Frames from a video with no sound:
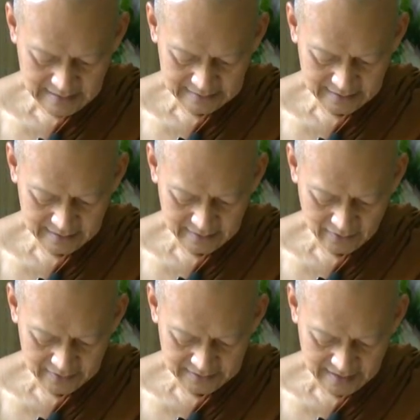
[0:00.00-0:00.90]
ที่
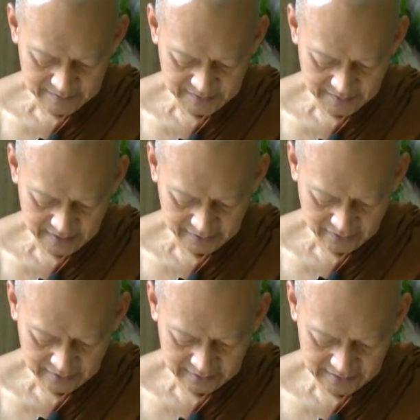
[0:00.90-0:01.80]
131 ข้อ
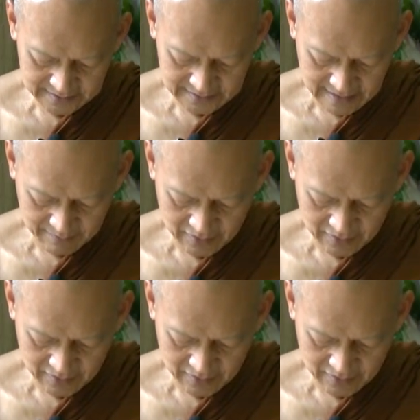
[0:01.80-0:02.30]
ที่ 388